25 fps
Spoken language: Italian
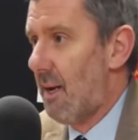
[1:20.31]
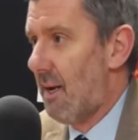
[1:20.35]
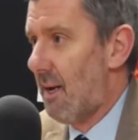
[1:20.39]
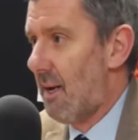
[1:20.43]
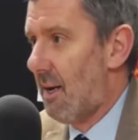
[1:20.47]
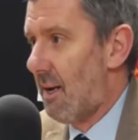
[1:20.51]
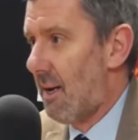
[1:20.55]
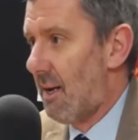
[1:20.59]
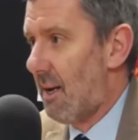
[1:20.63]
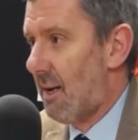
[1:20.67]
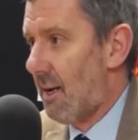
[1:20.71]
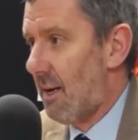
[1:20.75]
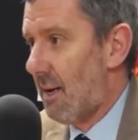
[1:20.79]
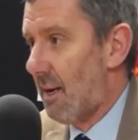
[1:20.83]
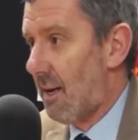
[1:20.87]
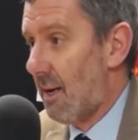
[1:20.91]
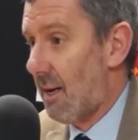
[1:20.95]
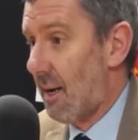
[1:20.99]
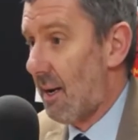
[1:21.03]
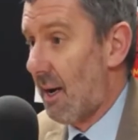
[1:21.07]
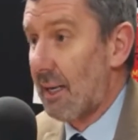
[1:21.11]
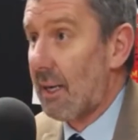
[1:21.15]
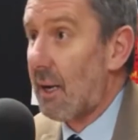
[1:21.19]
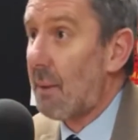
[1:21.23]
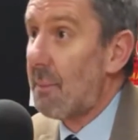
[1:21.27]
a,
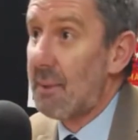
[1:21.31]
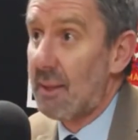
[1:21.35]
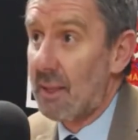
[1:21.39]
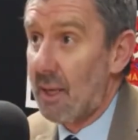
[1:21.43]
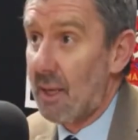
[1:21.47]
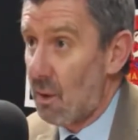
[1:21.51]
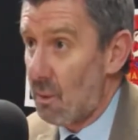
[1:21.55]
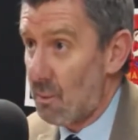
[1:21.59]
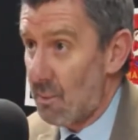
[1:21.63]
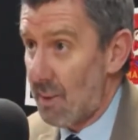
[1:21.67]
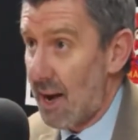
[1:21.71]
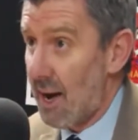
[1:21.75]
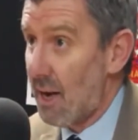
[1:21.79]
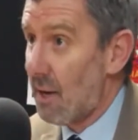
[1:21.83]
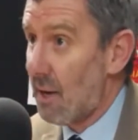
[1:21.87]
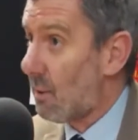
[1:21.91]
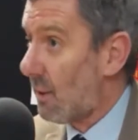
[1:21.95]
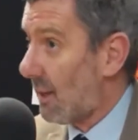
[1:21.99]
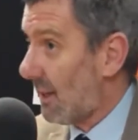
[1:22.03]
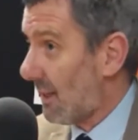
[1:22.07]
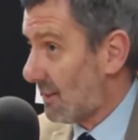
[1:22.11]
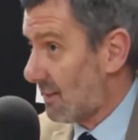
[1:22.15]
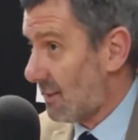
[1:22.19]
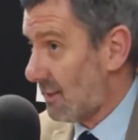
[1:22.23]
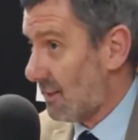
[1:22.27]
eh, al capitale umano,
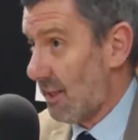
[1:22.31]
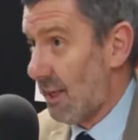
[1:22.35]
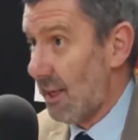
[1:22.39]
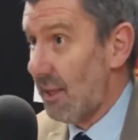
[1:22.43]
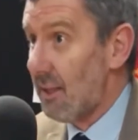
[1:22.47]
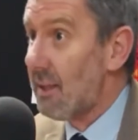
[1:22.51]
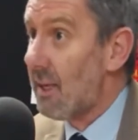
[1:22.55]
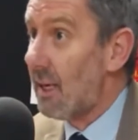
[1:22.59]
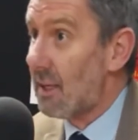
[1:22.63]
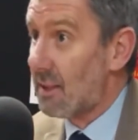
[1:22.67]
alle aziende,